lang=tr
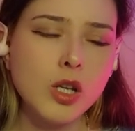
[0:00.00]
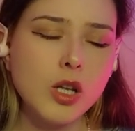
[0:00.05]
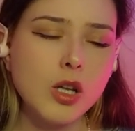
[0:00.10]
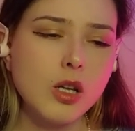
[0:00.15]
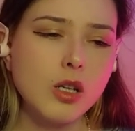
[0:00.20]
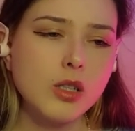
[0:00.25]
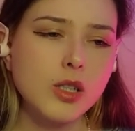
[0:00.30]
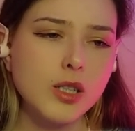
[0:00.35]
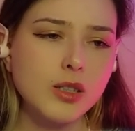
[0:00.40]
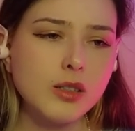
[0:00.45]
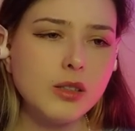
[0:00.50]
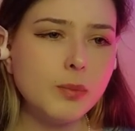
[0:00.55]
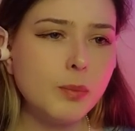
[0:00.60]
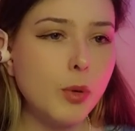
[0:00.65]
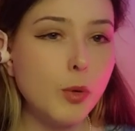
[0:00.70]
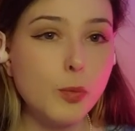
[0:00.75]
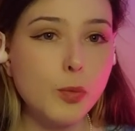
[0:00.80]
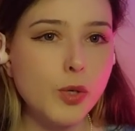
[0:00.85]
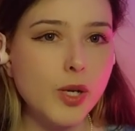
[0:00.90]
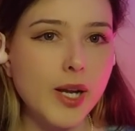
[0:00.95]
ya da
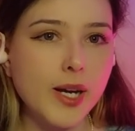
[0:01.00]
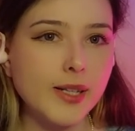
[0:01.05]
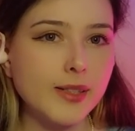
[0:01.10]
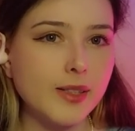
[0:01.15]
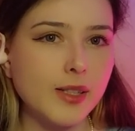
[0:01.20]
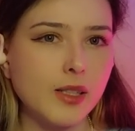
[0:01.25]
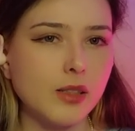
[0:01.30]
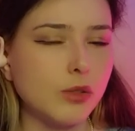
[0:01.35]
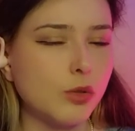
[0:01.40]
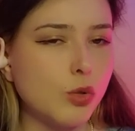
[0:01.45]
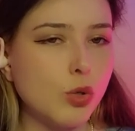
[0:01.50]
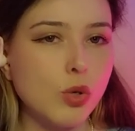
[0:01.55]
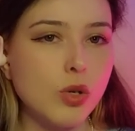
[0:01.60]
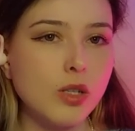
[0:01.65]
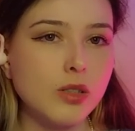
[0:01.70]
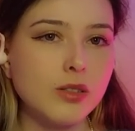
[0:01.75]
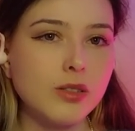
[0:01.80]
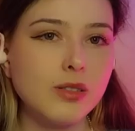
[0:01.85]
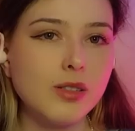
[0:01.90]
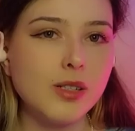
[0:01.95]
popüler değildi. Çok
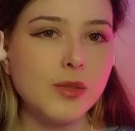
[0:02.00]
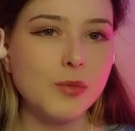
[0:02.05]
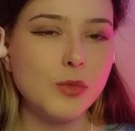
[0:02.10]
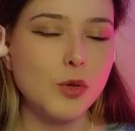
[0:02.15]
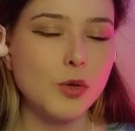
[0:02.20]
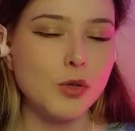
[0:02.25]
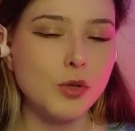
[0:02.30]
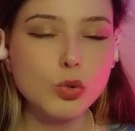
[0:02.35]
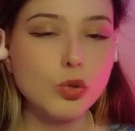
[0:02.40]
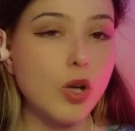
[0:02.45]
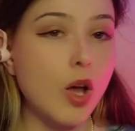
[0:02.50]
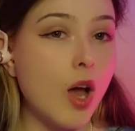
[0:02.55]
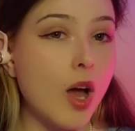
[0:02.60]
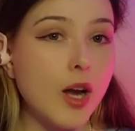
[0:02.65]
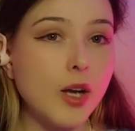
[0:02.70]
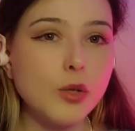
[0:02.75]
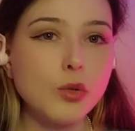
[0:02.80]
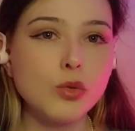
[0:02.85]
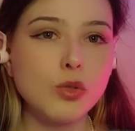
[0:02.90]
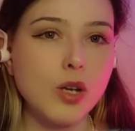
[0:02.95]
hatırlamıyorum.
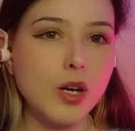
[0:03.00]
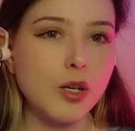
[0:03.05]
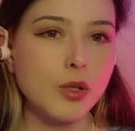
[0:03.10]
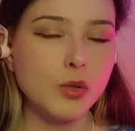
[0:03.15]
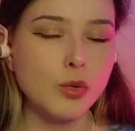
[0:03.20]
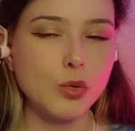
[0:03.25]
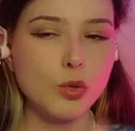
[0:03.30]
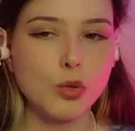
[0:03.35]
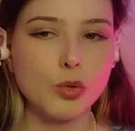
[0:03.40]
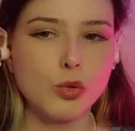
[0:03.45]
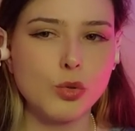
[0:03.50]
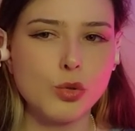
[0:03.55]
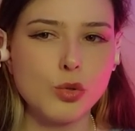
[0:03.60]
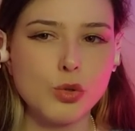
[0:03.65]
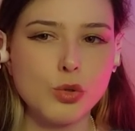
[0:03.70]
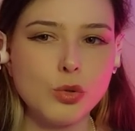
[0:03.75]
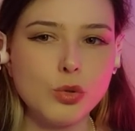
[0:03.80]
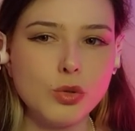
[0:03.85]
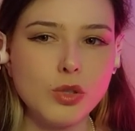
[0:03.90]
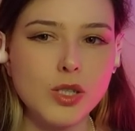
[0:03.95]
Her gün her gün
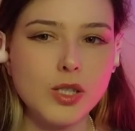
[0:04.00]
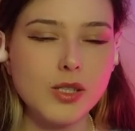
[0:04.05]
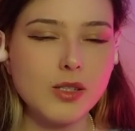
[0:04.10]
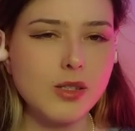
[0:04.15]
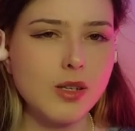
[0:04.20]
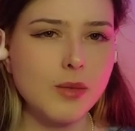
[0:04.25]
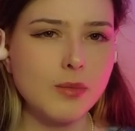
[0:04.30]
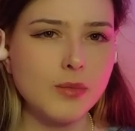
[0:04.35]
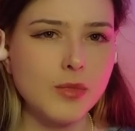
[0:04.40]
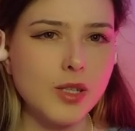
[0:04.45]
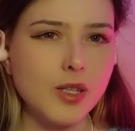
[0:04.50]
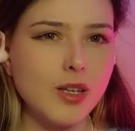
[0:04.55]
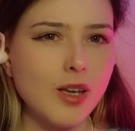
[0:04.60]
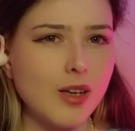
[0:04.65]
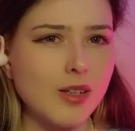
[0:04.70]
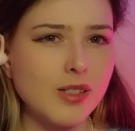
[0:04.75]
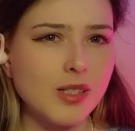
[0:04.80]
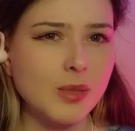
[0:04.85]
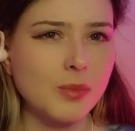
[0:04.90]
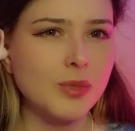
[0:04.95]
konuşuyorduk. Gizem de
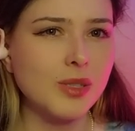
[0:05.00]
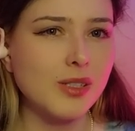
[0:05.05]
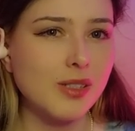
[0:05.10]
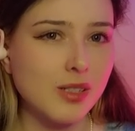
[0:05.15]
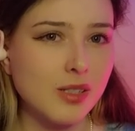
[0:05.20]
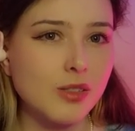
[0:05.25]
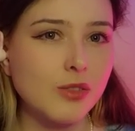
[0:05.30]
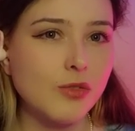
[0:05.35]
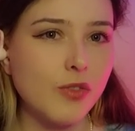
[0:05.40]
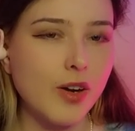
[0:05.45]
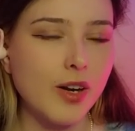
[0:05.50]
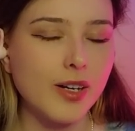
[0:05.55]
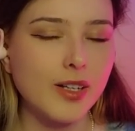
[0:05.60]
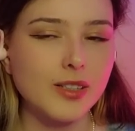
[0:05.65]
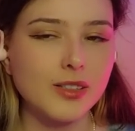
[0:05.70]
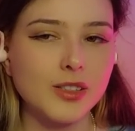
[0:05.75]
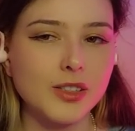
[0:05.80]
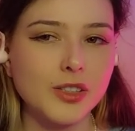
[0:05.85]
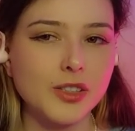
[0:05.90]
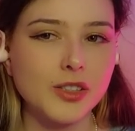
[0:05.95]
Yasemin'in sınıf
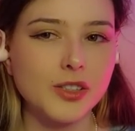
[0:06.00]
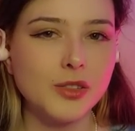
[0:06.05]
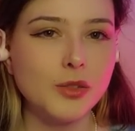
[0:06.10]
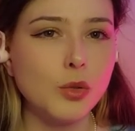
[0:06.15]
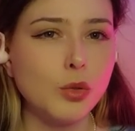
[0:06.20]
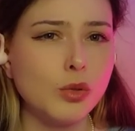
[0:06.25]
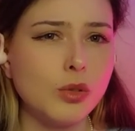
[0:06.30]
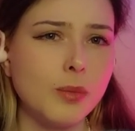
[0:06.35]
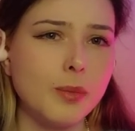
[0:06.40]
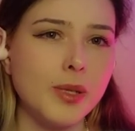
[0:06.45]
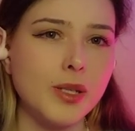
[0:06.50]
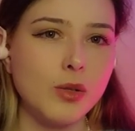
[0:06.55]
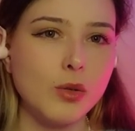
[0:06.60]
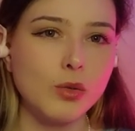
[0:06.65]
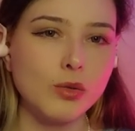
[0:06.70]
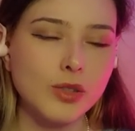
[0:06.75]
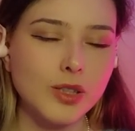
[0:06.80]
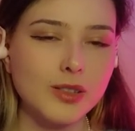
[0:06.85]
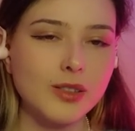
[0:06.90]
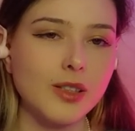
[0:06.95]
arkadaşıydı. O da beni
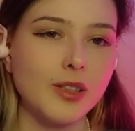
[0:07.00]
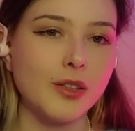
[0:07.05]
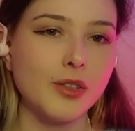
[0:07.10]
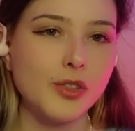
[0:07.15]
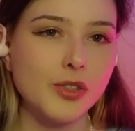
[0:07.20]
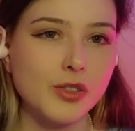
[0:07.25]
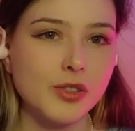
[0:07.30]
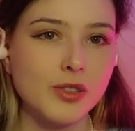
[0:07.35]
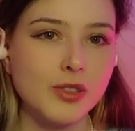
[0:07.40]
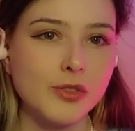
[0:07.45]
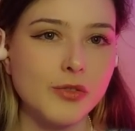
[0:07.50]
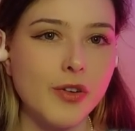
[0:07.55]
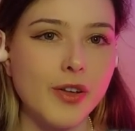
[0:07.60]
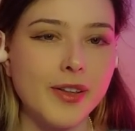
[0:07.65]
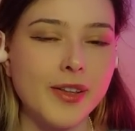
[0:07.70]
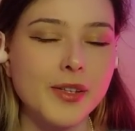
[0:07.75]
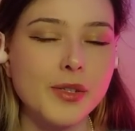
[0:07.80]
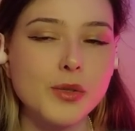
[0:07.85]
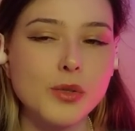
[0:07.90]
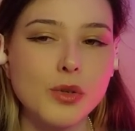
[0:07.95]
onunla tanıştırdı
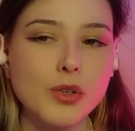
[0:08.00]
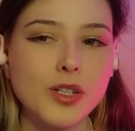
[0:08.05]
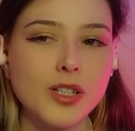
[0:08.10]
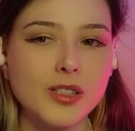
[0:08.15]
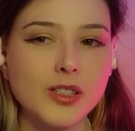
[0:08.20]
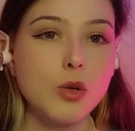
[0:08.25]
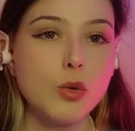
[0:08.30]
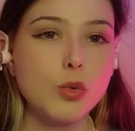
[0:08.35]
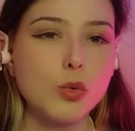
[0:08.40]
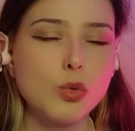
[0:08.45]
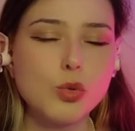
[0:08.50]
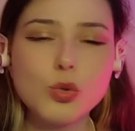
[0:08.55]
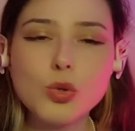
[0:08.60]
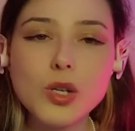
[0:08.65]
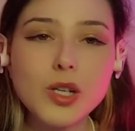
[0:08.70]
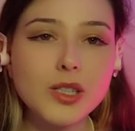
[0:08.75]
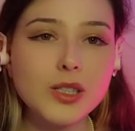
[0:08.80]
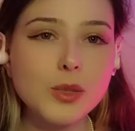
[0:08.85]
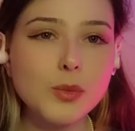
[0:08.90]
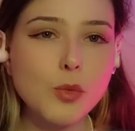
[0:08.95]
falan sonradan.
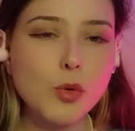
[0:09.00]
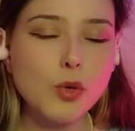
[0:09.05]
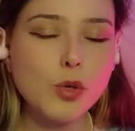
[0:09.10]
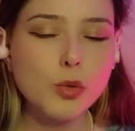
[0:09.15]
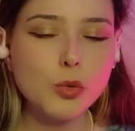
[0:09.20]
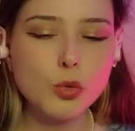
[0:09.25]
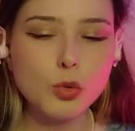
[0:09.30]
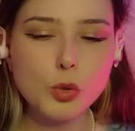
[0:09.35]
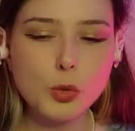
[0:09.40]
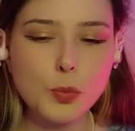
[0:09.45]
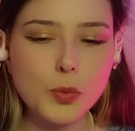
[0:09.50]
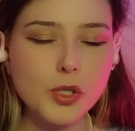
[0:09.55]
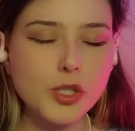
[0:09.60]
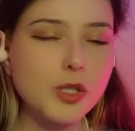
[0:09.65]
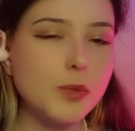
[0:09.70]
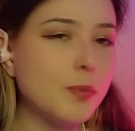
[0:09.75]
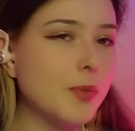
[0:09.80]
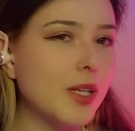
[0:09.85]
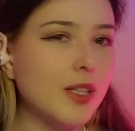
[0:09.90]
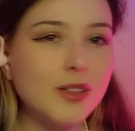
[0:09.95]
Sürekli böyle grup
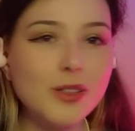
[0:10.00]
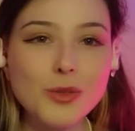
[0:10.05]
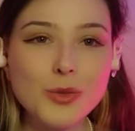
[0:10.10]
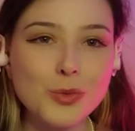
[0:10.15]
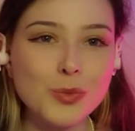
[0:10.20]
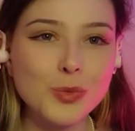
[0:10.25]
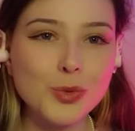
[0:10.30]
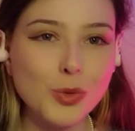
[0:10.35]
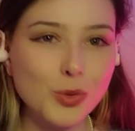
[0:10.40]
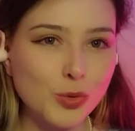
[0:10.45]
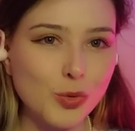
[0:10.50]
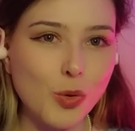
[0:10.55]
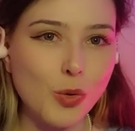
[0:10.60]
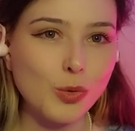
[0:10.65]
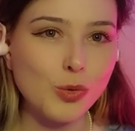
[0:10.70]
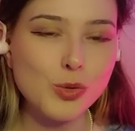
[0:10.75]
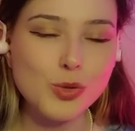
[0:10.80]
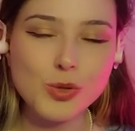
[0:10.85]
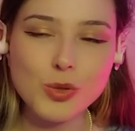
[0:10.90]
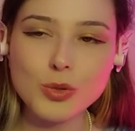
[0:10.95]
açıp 7-24
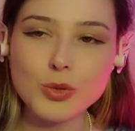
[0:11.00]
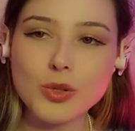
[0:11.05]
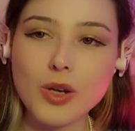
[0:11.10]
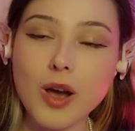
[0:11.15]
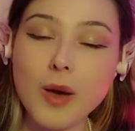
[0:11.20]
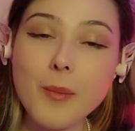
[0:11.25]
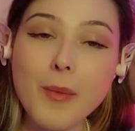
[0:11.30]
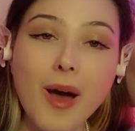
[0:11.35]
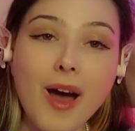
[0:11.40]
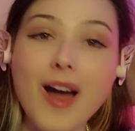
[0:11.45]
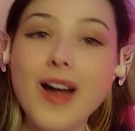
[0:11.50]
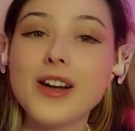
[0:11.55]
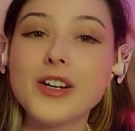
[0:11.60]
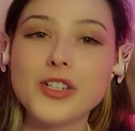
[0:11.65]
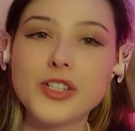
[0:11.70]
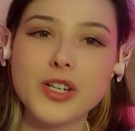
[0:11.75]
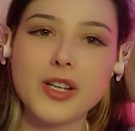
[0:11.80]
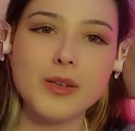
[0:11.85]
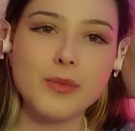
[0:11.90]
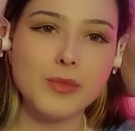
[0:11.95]
konuşuyorduk ama her
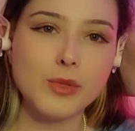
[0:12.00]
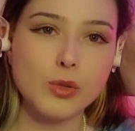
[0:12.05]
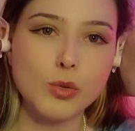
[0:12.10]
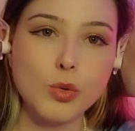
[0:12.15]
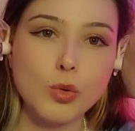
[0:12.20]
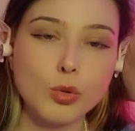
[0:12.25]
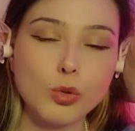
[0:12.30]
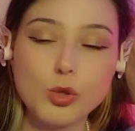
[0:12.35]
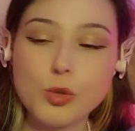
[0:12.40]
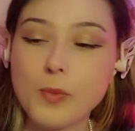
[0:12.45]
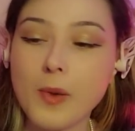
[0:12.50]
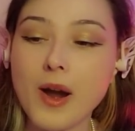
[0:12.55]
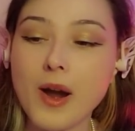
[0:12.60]
şeyimizi konuşup her